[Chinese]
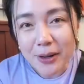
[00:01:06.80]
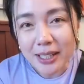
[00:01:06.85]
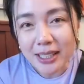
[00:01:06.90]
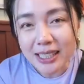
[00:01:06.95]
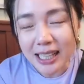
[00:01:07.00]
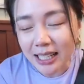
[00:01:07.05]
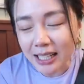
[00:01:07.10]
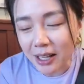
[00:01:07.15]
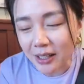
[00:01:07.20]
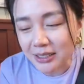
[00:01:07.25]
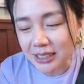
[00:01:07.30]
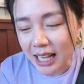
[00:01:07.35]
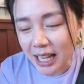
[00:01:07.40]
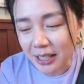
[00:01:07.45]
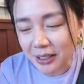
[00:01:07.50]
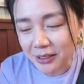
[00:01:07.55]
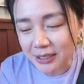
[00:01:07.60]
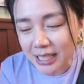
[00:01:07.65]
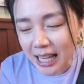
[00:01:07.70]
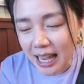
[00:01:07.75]
我跟大桃现
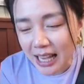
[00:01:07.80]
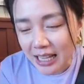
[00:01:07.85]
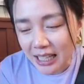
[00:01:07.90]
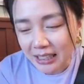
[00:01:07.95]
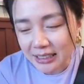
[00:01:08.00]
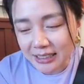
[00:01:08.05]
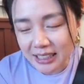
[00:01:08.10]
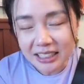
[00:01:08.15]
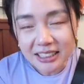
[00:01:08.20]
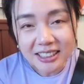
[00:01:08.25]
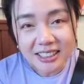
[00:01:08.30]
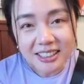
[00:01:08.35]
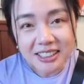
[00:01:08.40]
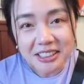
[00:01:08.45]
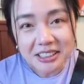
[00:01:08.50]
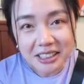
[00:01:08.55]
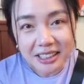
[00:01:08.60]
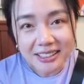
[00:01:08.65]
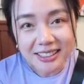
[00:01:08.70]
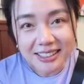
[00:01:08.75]
在都在减脂
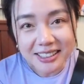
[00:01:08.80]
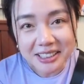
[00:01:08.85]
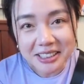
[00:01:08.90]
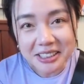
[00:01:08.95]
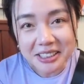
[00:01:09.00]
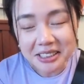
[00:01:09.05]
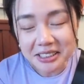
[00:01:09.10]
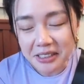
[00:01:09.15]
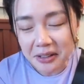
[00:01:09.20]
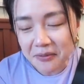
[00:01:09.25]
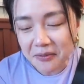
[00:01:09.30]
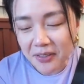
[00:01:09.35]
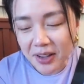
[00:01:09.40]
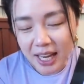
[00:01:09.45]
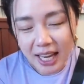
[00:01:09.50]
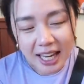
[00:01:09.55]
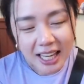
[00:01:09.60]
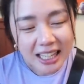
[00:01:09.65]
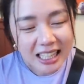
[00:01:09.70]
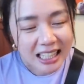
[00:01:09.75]
增肌减
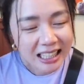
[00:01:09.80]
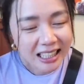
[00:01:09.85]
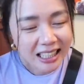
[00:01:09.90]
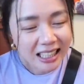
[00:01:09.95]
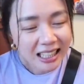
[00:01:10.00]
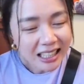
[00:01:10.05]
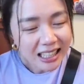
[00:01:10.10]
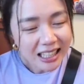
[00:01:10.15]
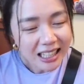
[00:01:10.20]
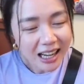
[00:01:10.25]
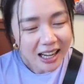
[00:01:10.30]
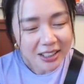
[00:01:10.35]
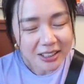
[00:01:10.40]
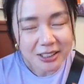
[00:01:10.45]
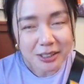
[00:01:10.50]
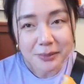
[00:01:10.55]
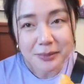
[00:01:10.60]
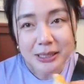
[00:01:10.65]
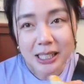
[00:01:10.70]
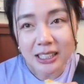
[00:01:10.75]
肥。 然后
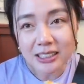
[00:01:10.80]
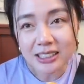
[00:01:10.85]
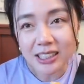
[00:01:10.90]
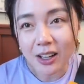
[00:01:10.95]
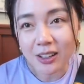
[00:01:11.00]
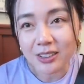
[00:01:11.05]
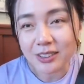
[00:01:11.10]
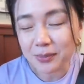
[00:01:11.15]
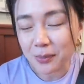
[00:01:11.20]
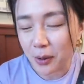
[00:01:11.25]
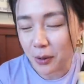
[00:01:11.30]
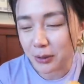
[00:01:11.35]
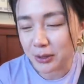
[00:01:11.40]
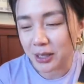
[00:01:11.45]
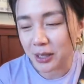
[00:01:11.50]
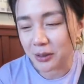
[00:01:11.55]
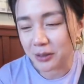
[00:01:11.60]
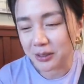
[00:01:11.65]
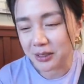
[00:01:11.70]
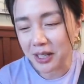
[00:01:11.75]
就比较少碰
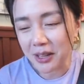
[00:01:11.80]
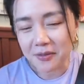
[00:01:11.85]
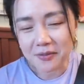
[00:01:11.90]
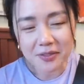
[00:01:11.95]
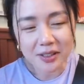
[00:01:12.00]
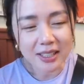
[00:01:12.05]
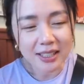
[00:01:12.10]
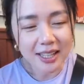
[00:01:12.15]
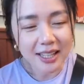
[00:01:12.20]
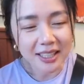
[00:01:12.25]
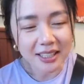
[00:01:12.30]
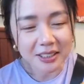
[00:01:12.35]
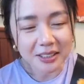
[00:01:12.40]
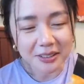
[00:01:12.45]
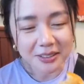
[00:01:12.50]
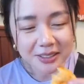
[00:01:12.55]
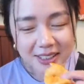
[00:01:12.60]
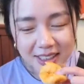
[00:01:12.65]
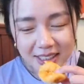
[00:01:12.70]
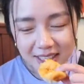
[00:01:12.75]
这种淀粉类的
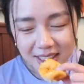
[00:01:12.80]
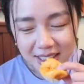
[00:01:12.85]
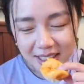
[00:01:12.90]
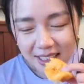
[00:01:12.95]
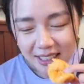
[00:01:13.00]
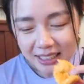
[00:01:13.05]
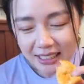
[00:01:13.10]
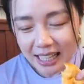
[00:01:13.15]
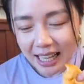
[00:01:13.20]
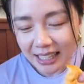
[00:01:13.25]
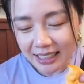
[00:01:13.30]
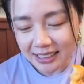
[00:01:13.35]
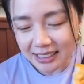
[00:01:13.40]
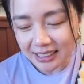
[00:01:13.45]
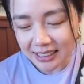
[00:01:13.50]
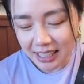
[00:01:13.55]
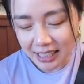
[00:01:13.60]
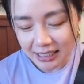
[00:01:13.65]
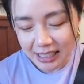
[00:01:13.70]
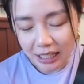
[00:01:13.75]
东西。那
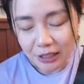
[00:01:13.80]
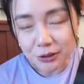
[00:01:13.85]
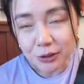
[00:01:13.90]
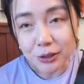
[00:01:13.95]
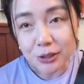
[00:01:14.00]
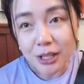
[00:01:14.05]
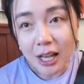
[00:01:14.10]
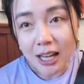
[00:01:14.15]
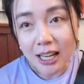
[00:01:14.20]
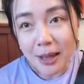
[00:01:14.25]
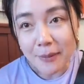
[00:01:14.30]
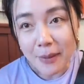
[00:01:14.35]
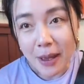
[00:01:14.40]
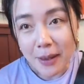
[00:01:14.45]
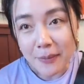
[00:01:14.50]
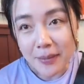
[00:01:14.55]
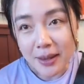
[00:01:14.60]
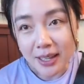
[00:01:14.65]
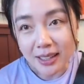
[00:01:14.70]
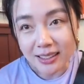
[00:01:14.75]
今天想说都要来
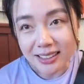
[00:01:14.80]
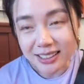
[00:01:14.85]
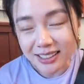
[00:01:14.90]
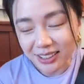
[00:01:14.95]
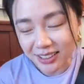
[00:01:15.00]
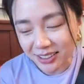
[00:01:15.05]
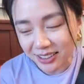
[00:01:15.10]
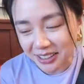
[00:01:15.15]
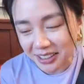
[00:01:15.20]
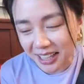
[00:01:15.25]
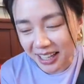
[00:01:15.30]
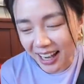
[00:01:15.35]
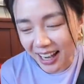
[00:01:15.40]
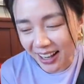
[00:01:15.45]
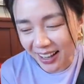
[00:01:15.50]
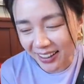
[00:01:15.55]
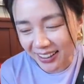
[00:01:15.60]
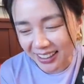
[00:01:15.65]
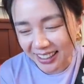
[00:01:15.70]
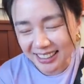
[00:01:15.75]
拍片了，就可以
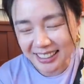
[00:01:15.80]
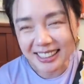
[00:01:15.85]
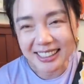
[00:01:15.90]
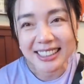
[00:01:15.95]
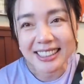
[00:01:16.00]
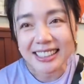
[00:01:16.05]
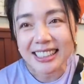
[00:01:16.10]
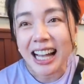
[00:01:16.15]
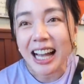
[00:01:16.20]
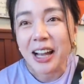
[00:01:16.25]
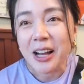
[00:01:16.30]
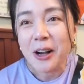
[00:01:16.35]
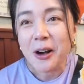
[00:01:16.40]
好好的吃一下。